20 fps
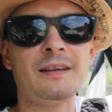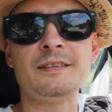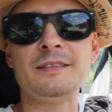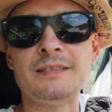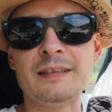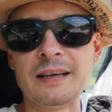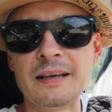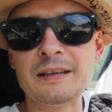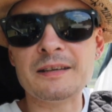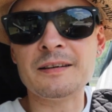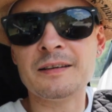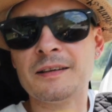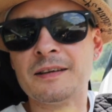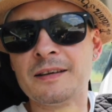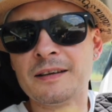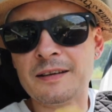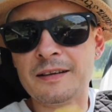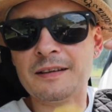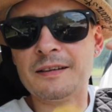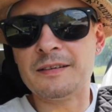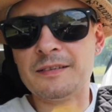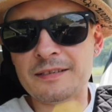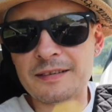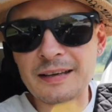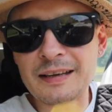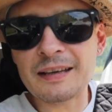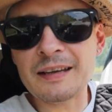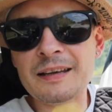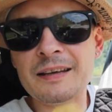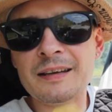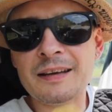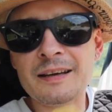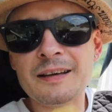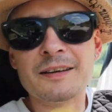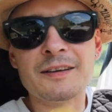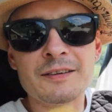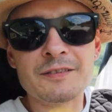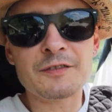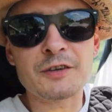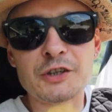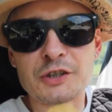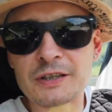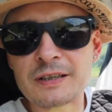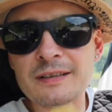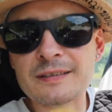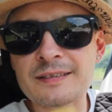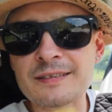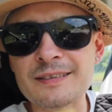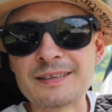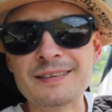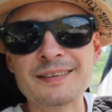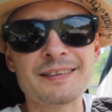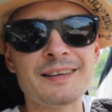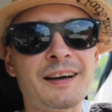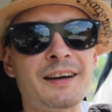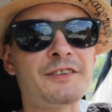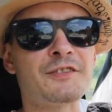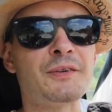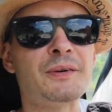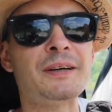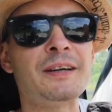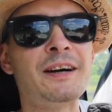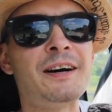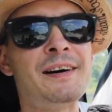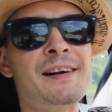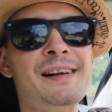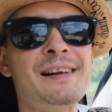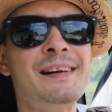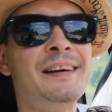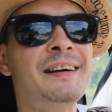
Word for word: Sehen. Sehen. Also egal.